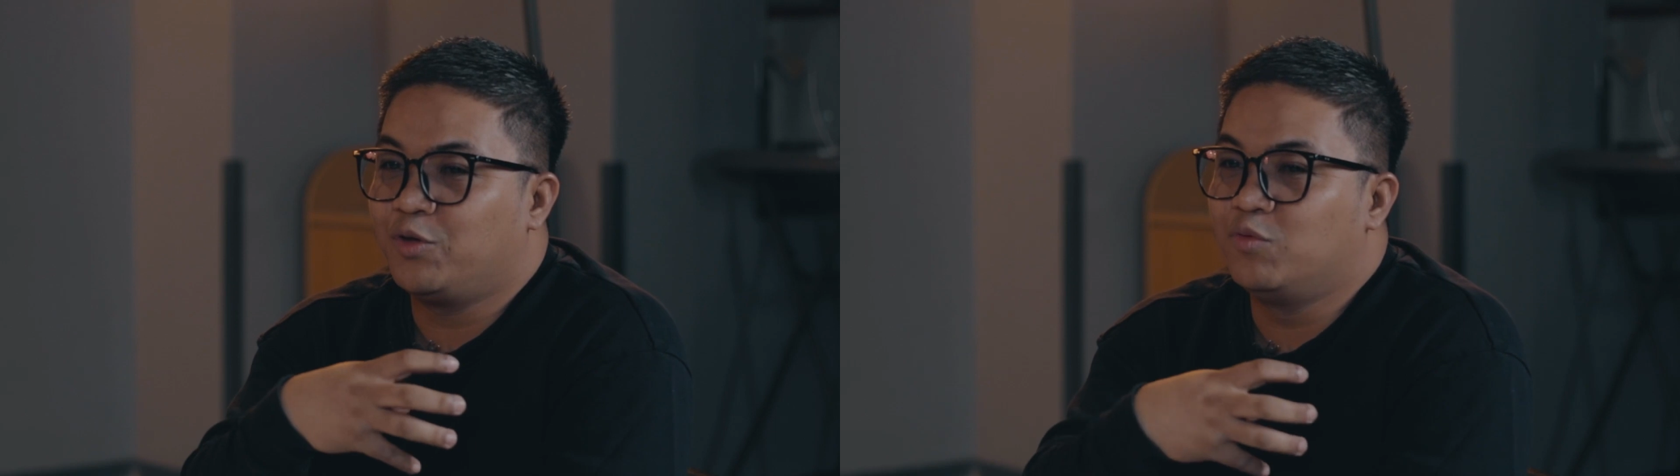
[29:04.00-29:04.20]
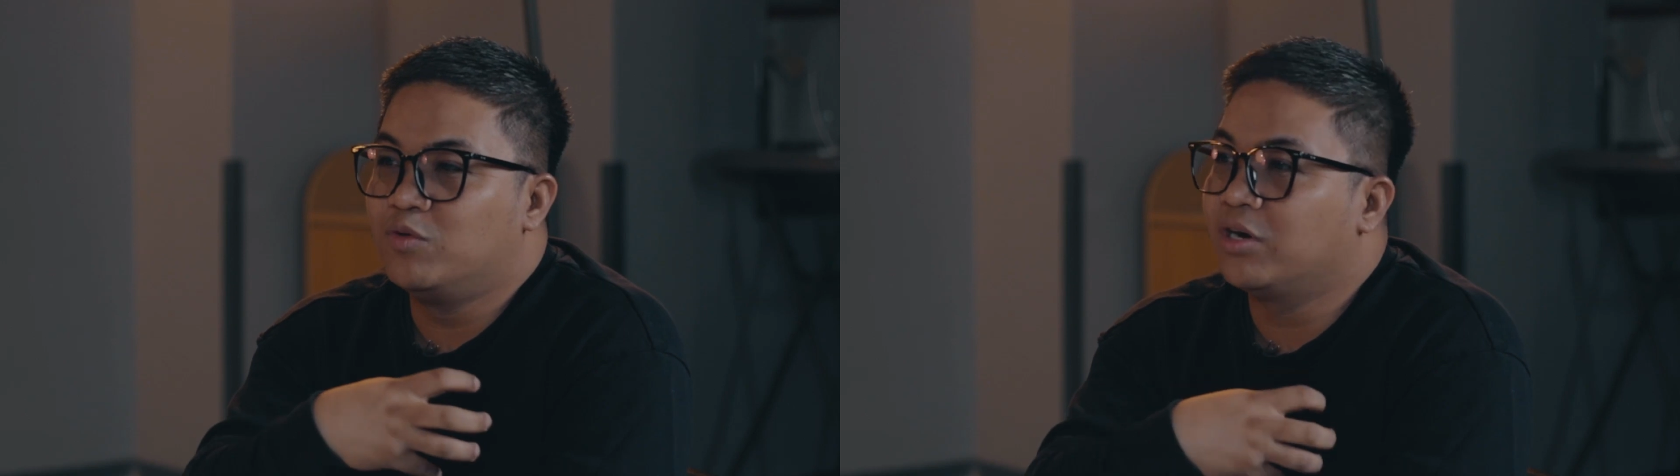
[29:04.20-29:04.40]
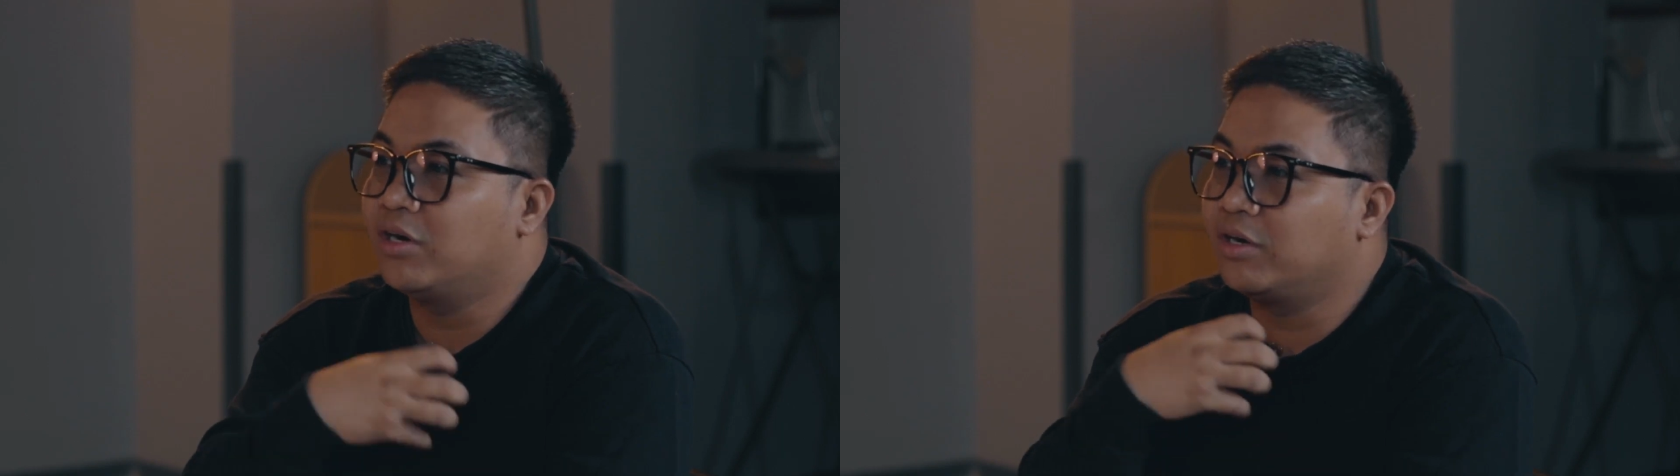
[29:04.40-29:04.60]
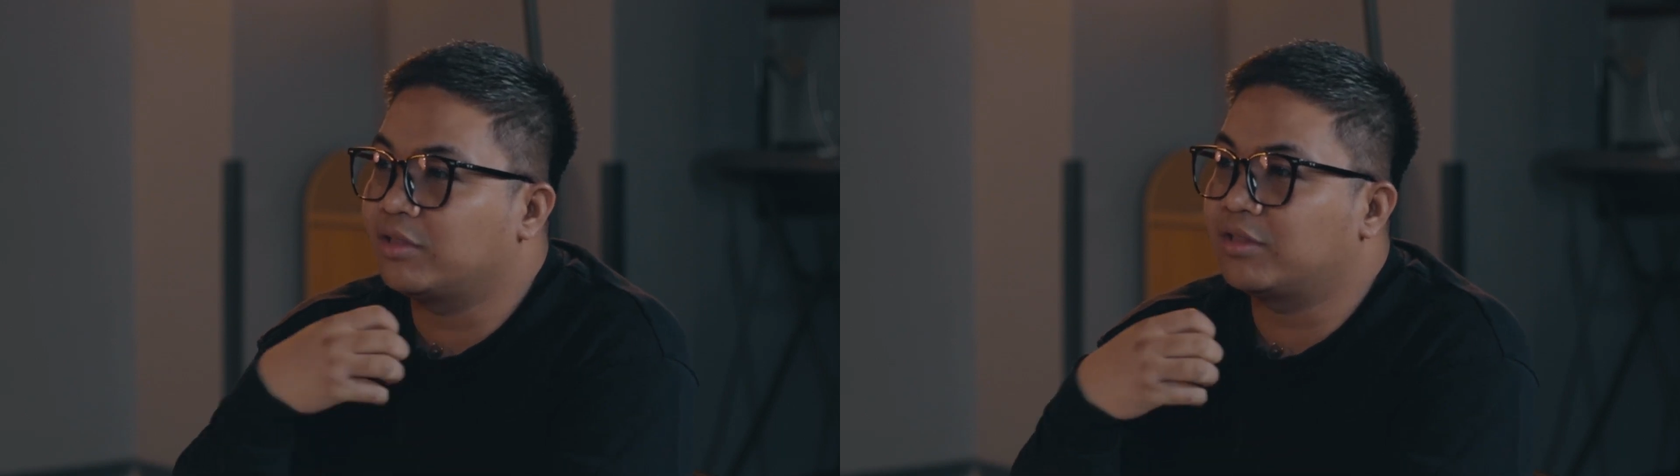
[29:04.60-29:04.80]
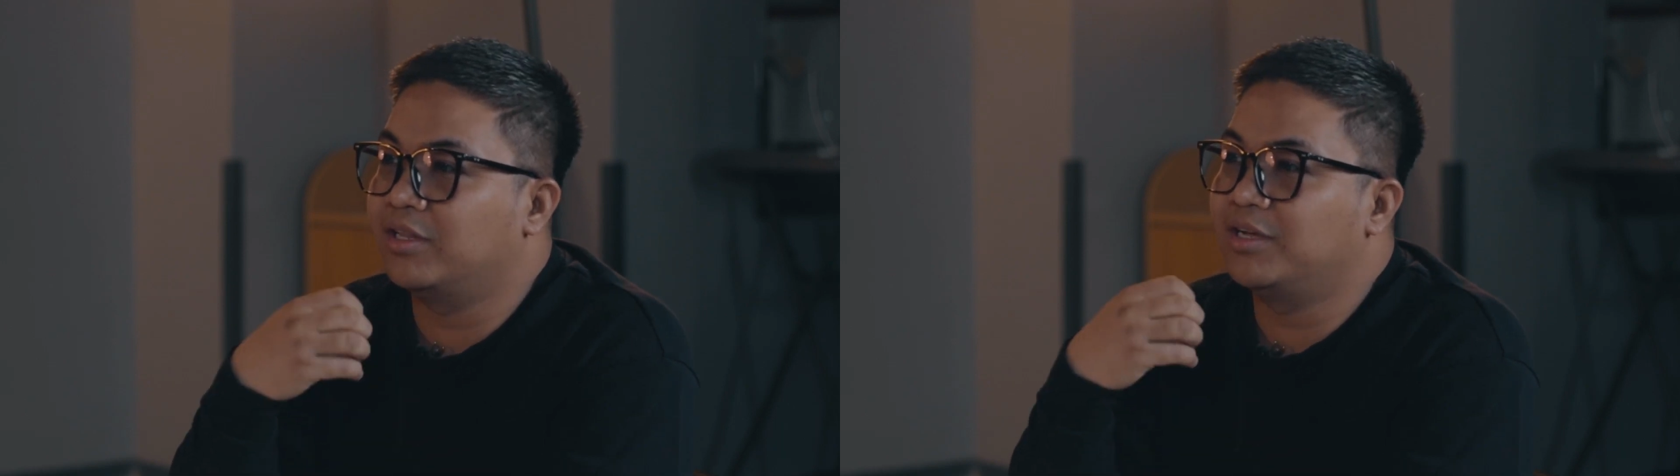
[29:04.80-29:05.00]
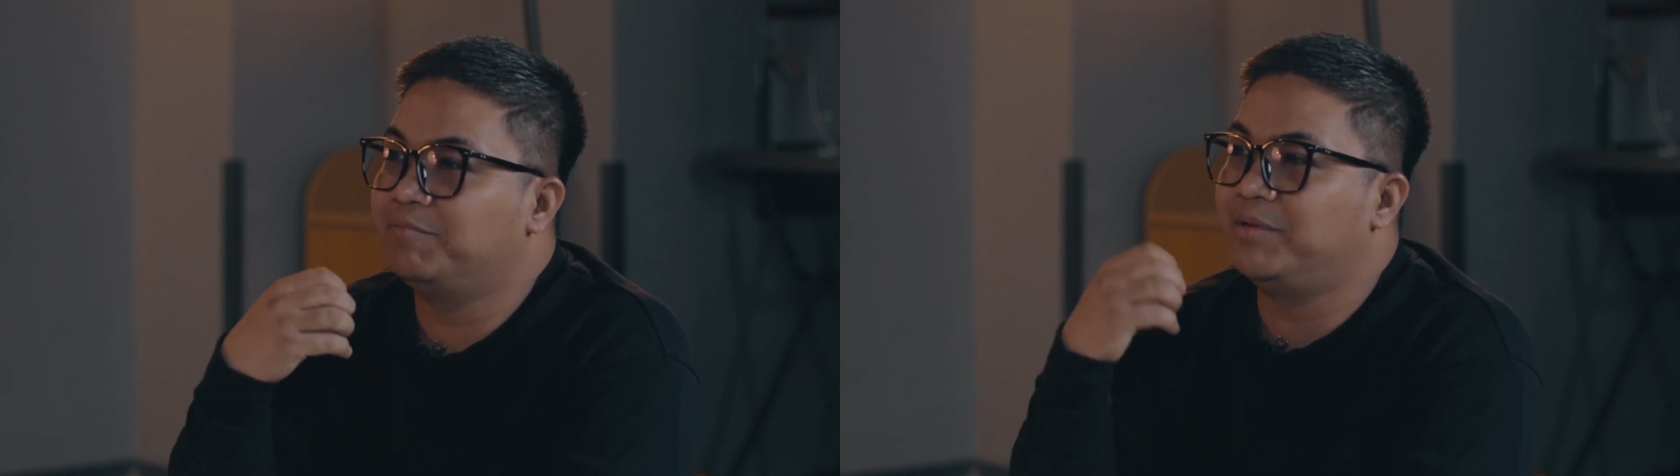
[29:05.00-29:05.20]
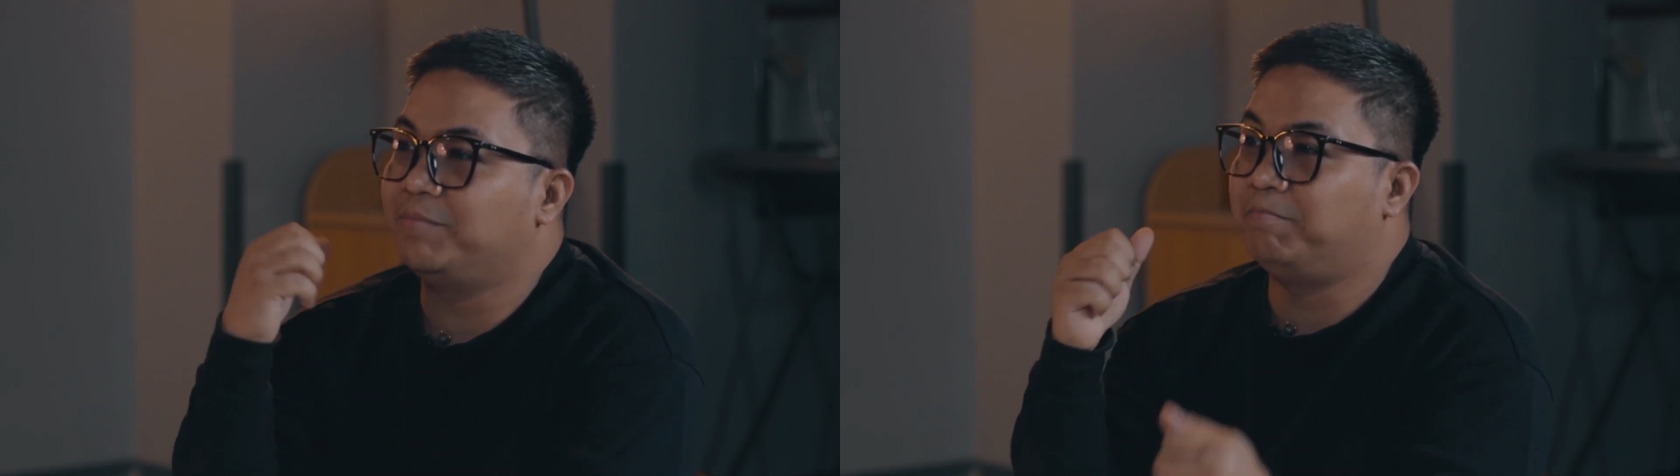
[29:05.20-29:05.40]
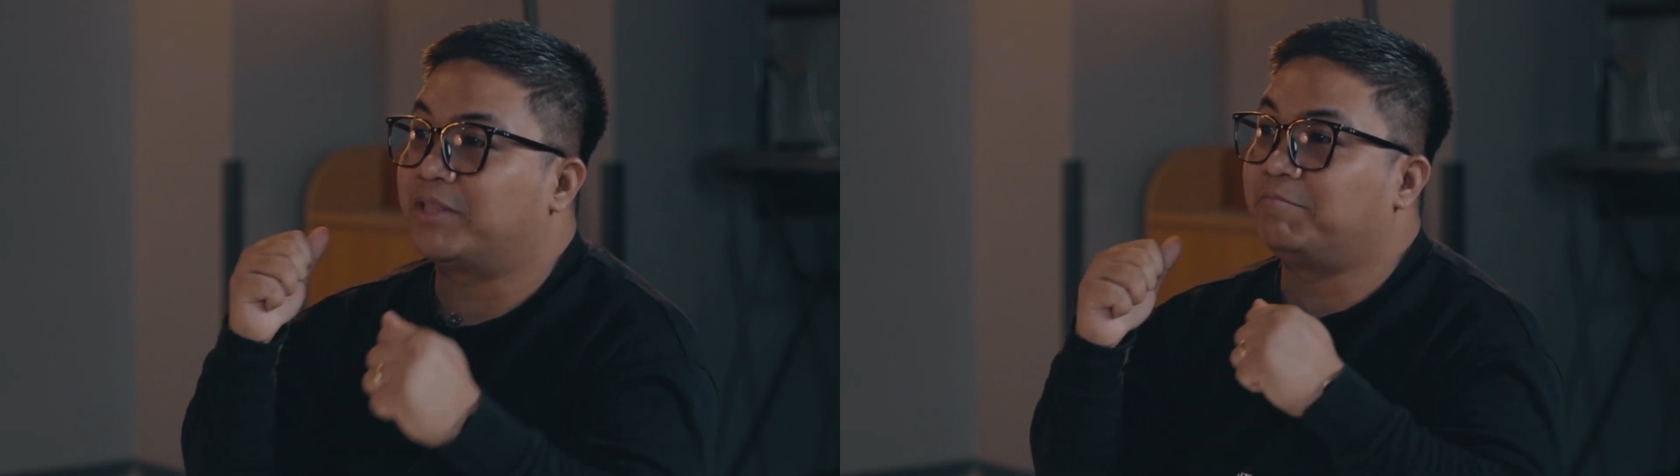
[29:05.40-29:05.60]
yung hurt na bit
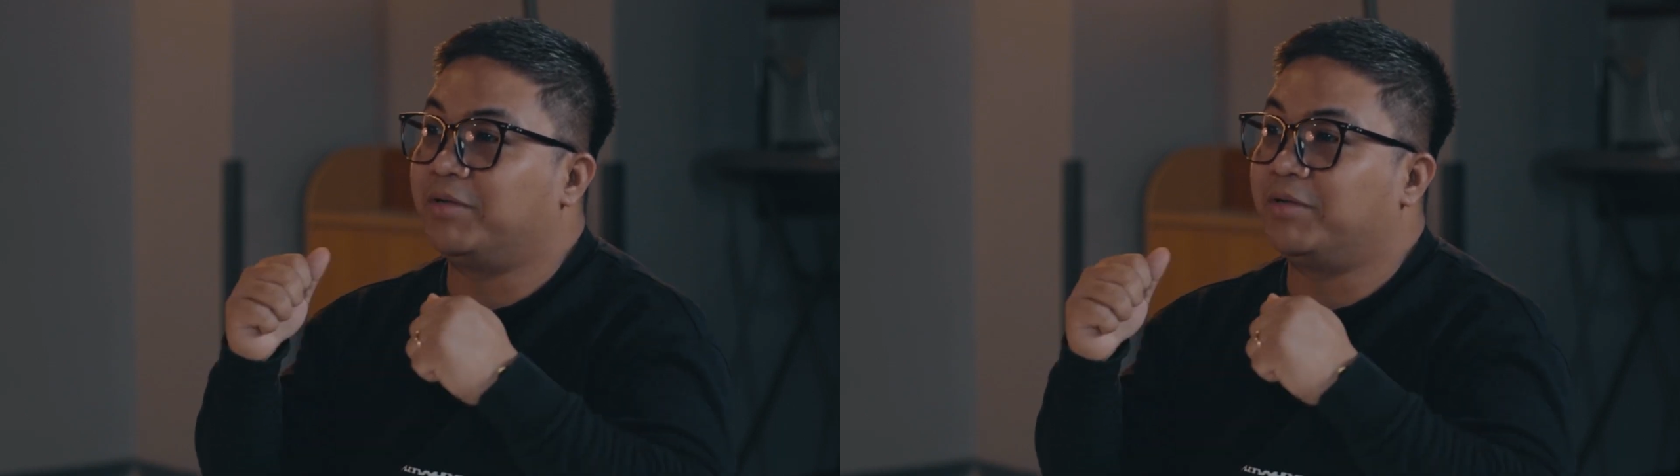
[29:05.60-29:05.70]
bit,